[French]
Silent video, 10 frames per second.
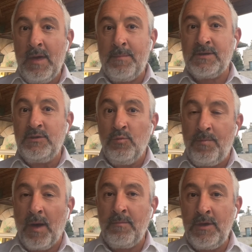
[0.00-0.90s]
parce qu'il nous
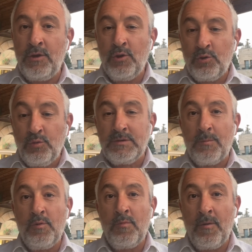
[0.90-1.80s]
permet tout
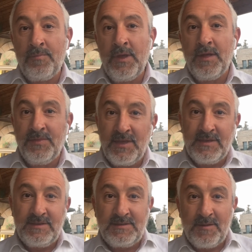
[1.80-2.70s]
simplement
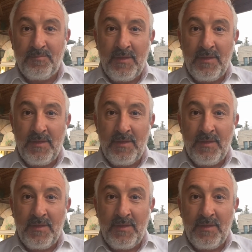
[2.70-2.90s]
d'exister.